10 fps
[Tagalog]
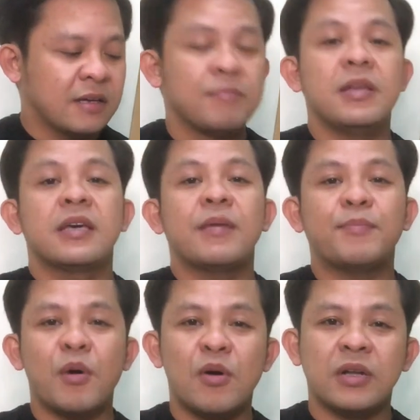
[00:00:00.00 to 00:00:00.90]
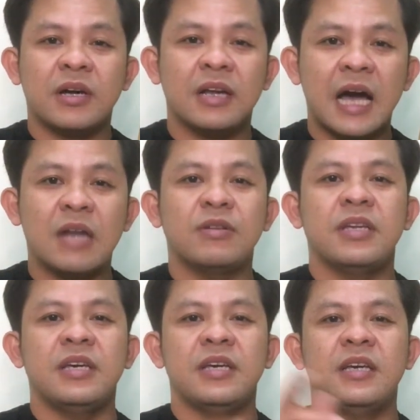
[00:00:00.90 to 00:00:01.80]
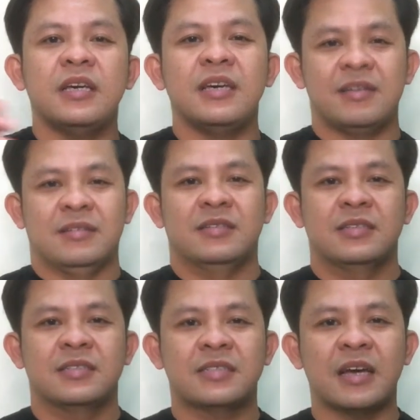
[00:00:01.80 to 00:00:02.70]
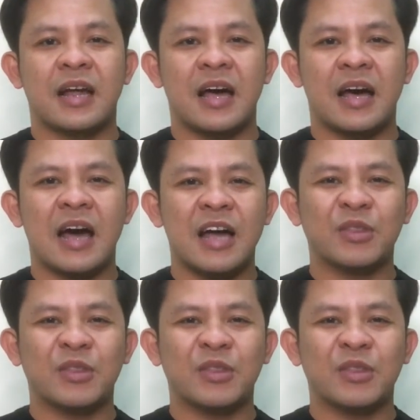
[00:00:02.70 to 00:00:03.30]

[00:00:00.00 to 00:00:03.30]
binigyan po ako ng regalo ni Sir uh,